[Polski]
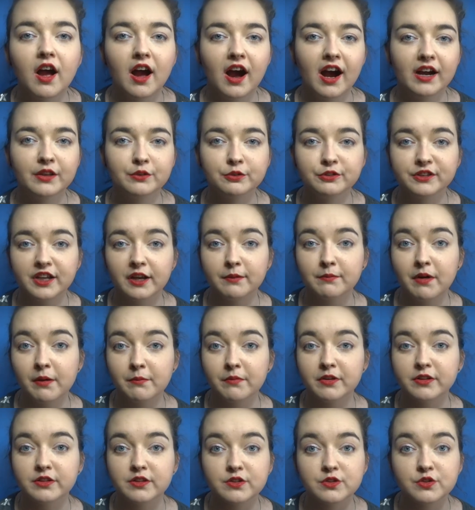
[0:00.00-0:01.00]
A tutaj
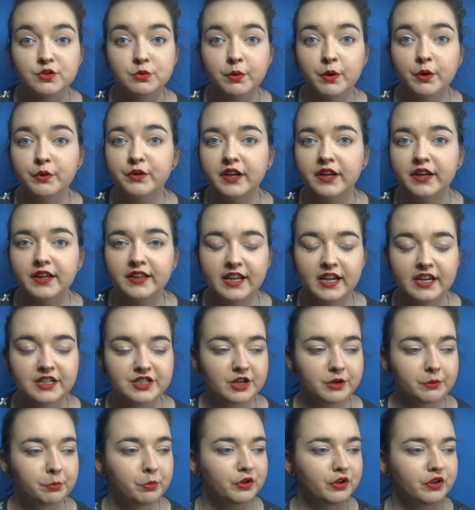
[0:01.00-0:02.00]
mamy zupełnie
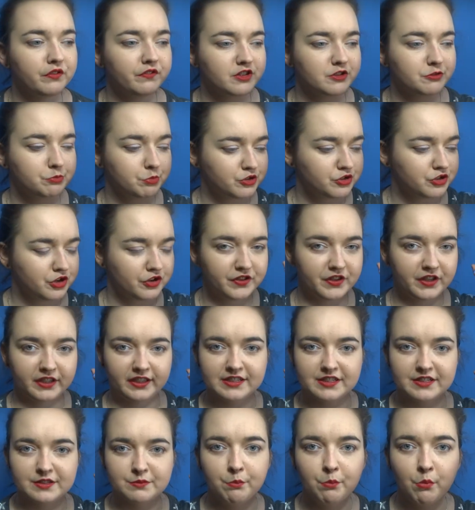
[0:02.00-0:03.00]
inaczej, ponieważ
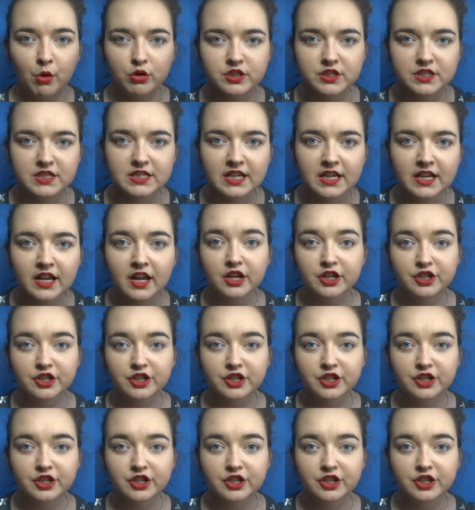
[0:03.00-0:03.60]
początek jest mocny,